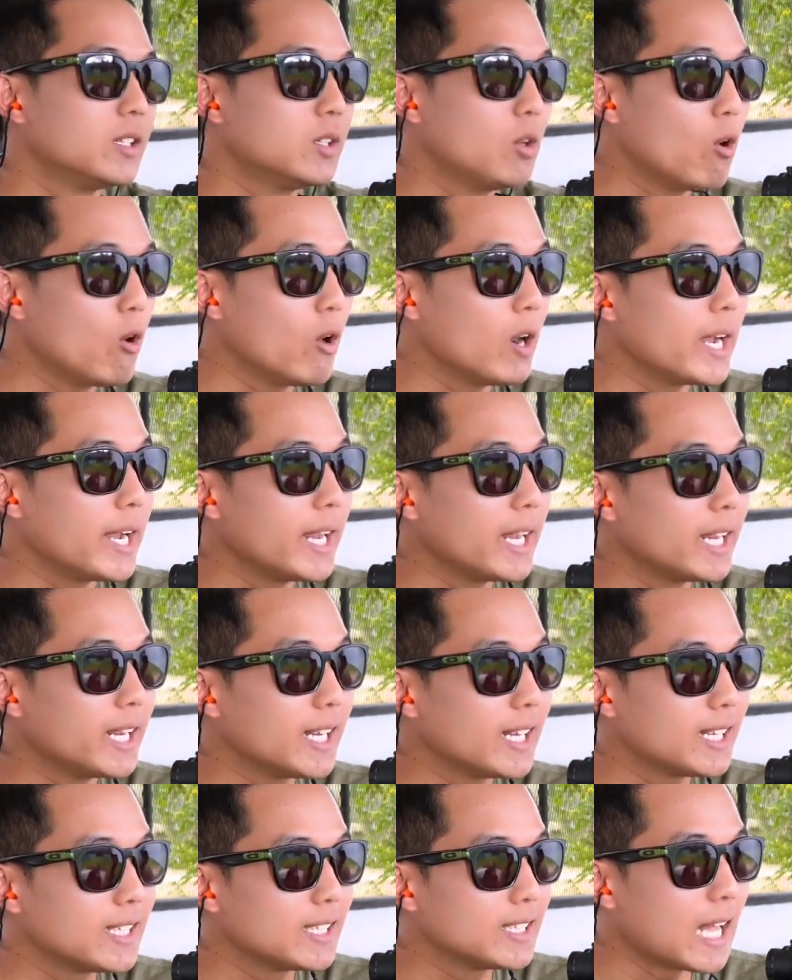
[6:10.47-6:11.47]
โดย
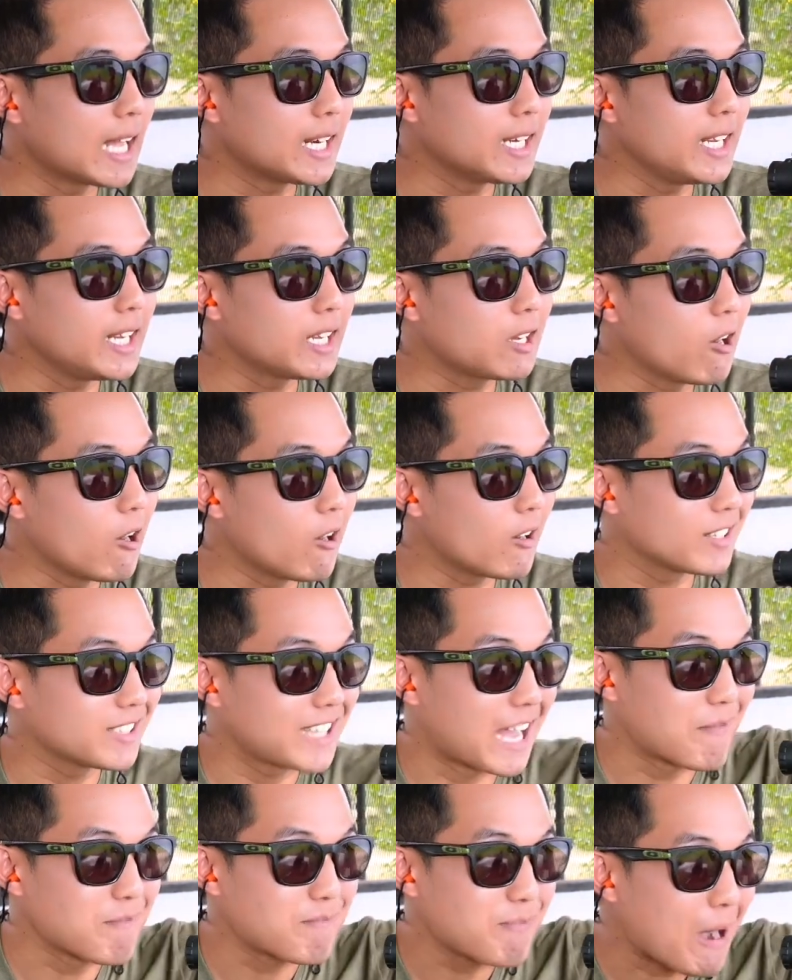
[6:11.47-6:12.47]
นัดนี้ก็
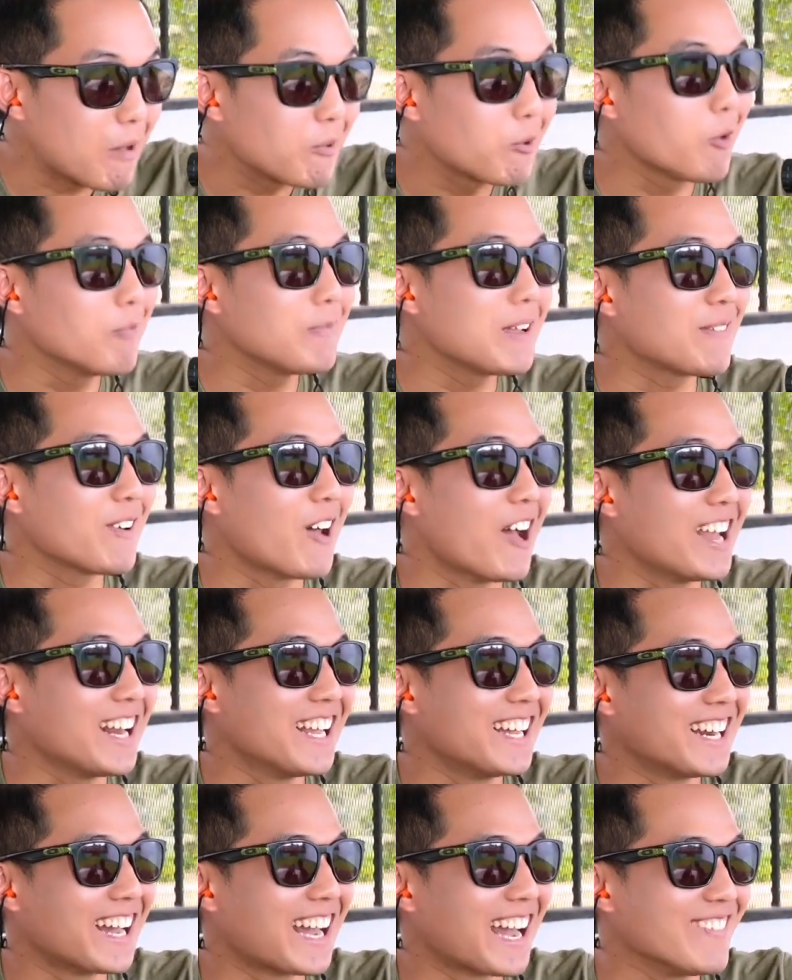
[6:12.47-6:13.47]
ทำเป้าล้มเรียบร้อย
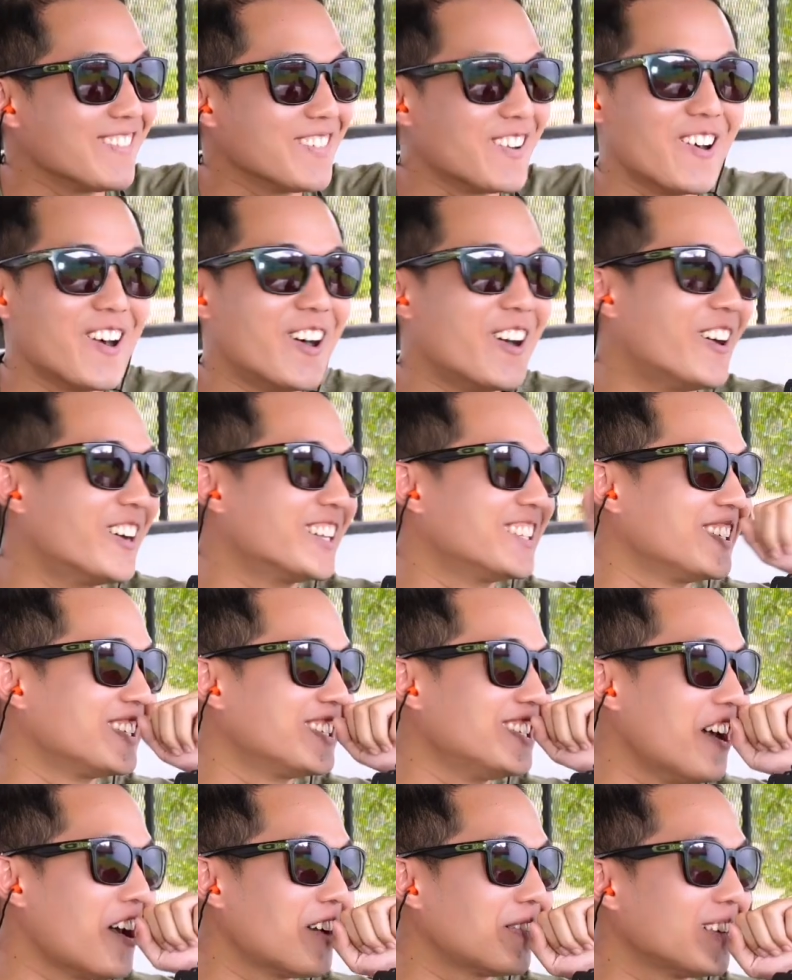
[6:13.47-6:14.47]
เลยนะครับโอ้โหสุด
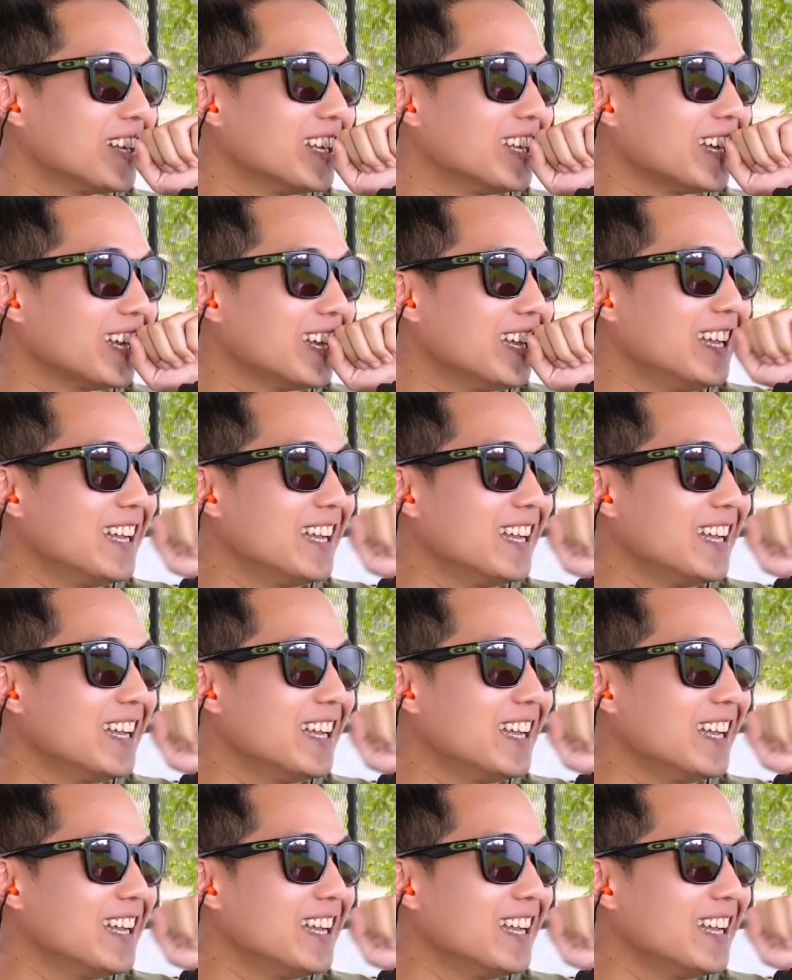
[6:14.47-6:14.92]
ยอดไปเลย